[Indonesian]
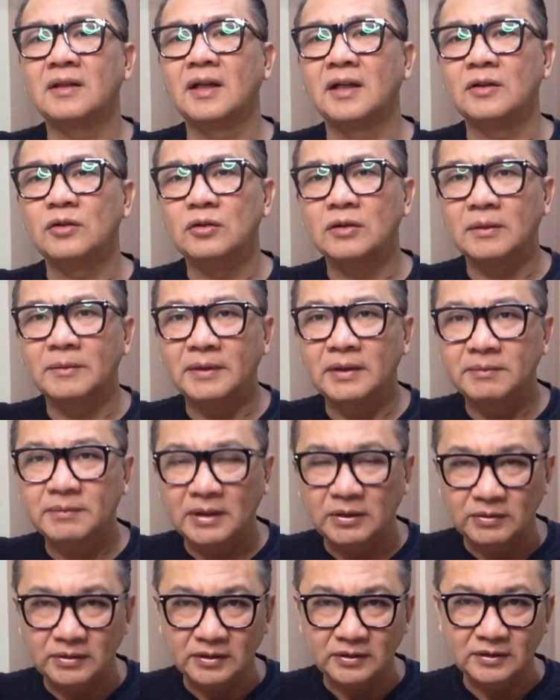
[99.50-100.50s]
Yaitu
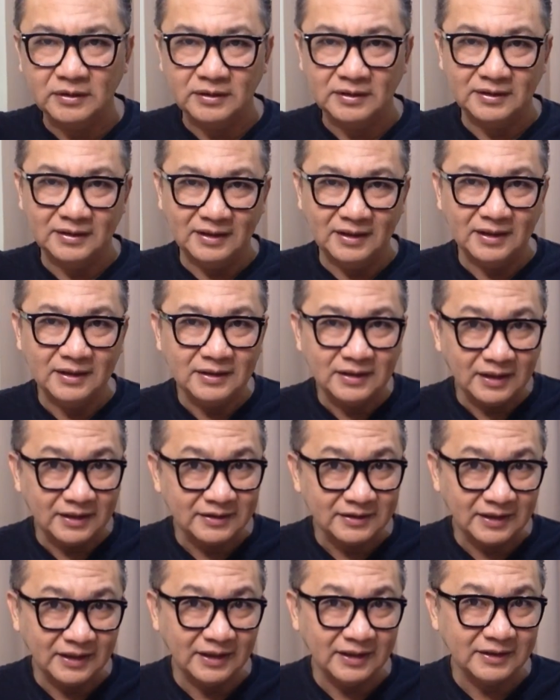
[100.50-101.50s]
namanya power chord ya,
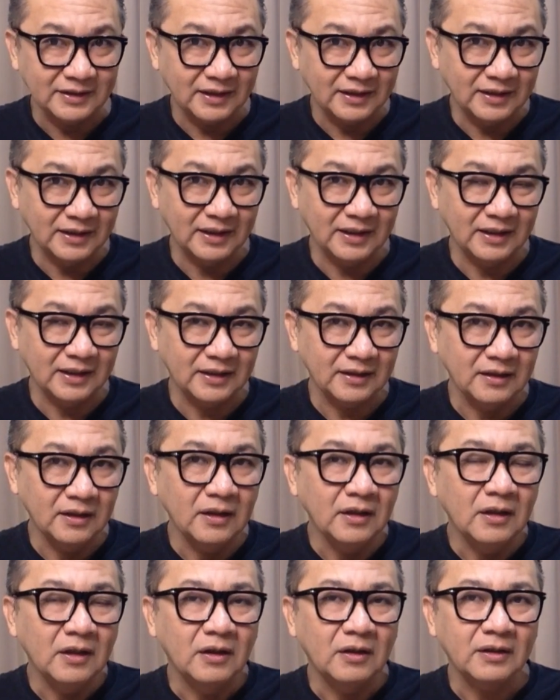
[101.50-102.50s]
yang sering kita dengar.
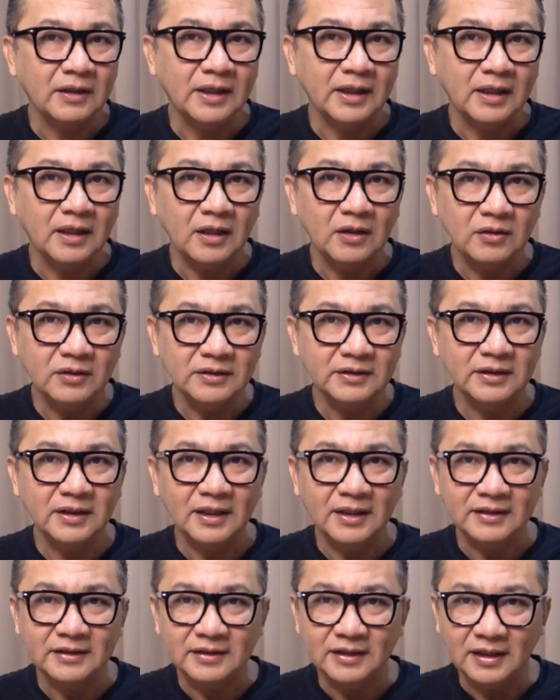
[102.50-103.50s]
Oke, kalau
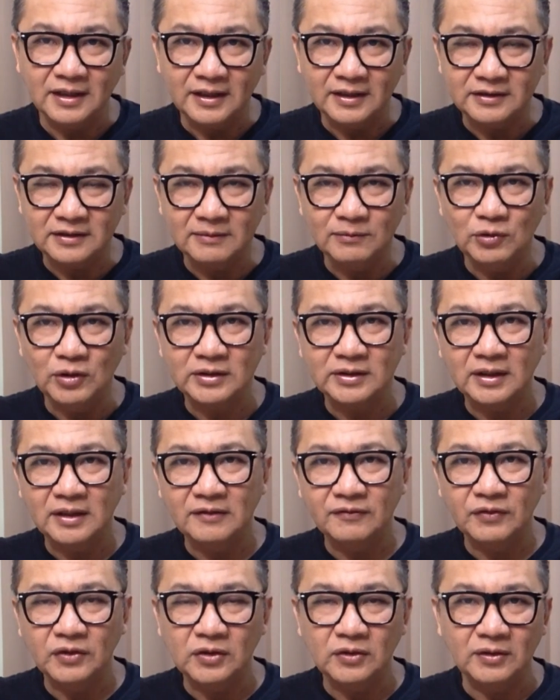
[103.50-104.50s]
istilah-istilah yang saya buat
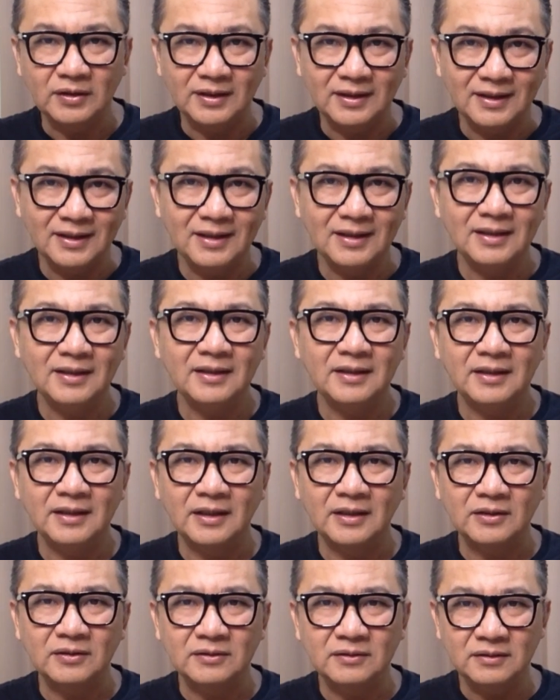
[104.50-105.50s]
dalam video ini
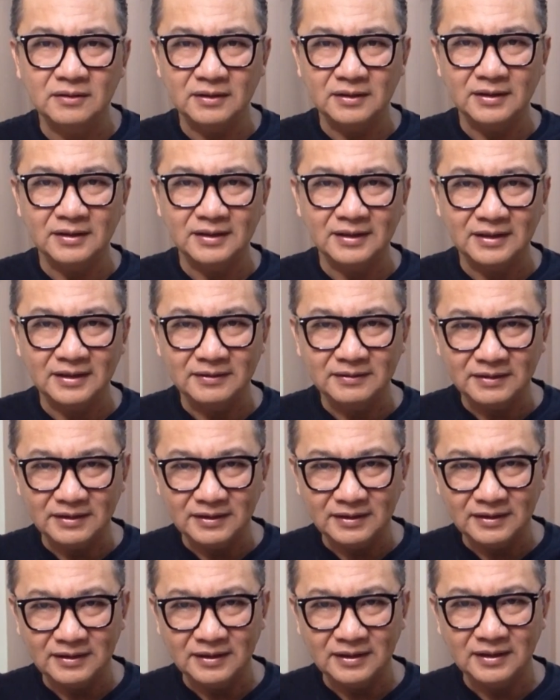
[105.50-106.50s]
itu
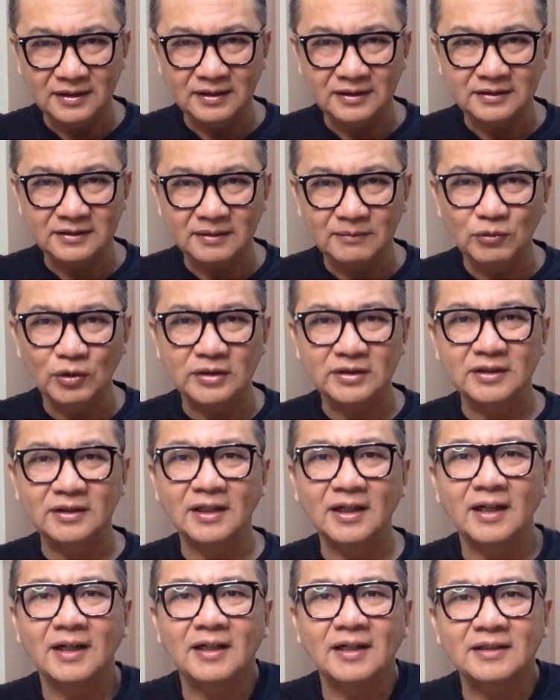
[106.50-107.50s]
Eh, sebuah
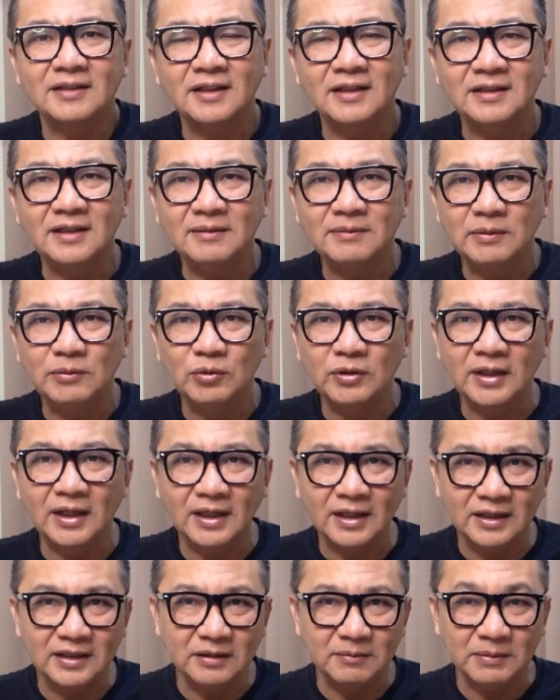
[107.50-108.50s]
sederhana saja
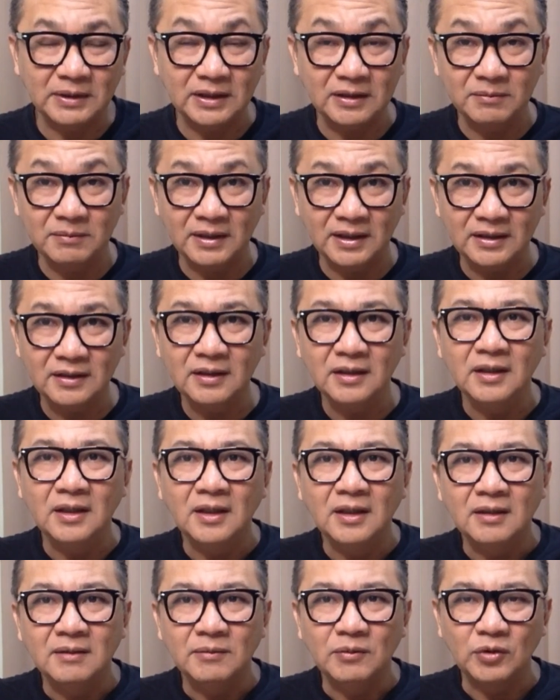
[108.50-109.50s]
memudahkan teman-teman.
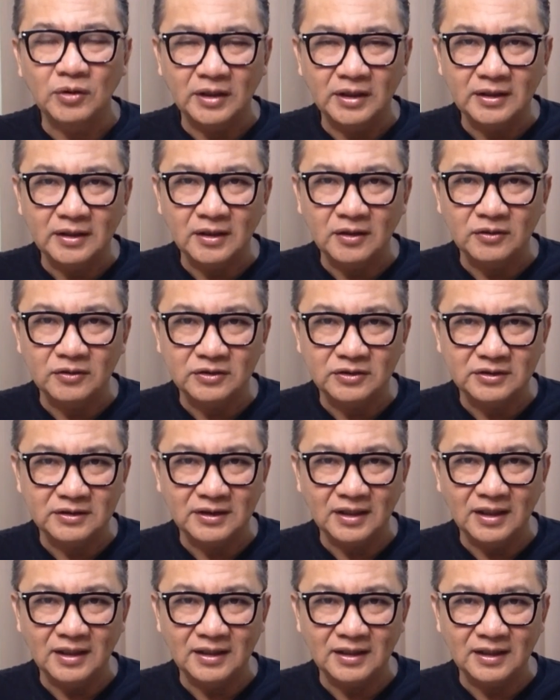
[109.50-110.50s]
Mungkin kalau
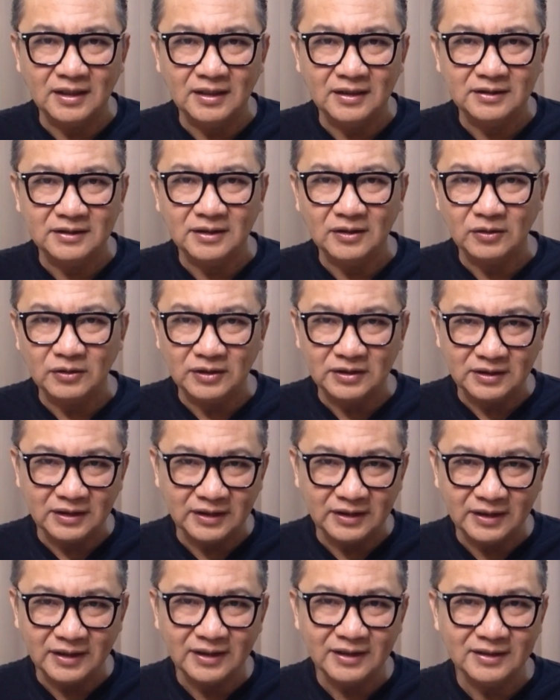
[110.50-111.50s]
secara
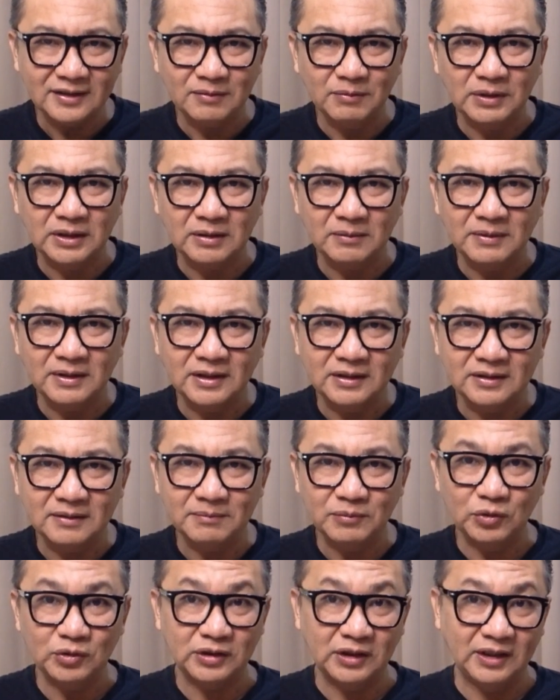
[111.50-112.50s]
teoritiknya teman-teman
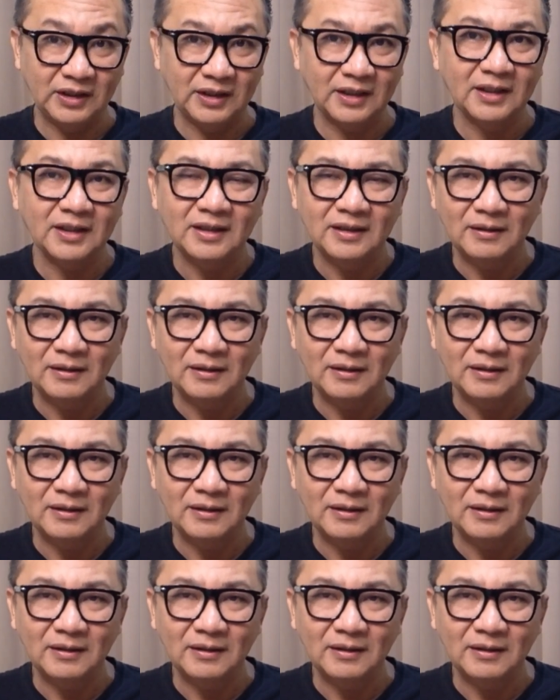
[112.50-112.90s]
nanti pusing ya.